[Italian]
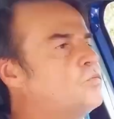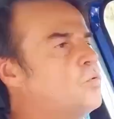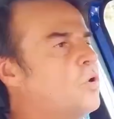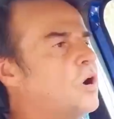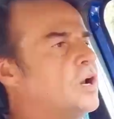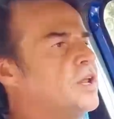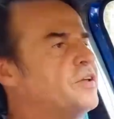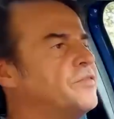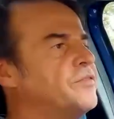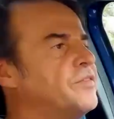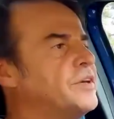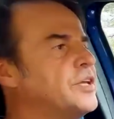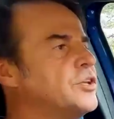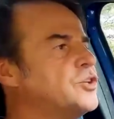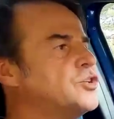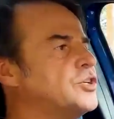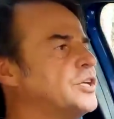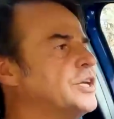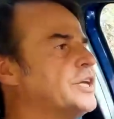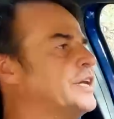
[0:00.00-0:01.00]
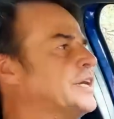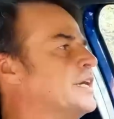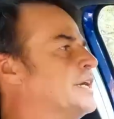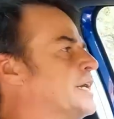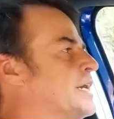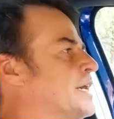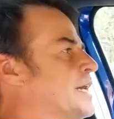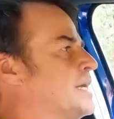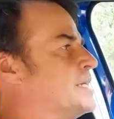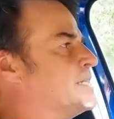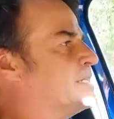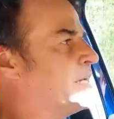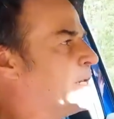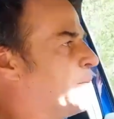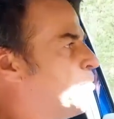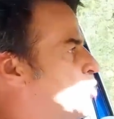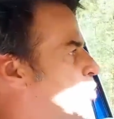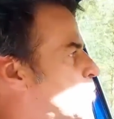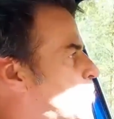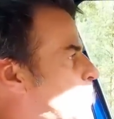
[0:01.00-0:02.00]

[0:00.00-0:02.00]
vuole invece essere più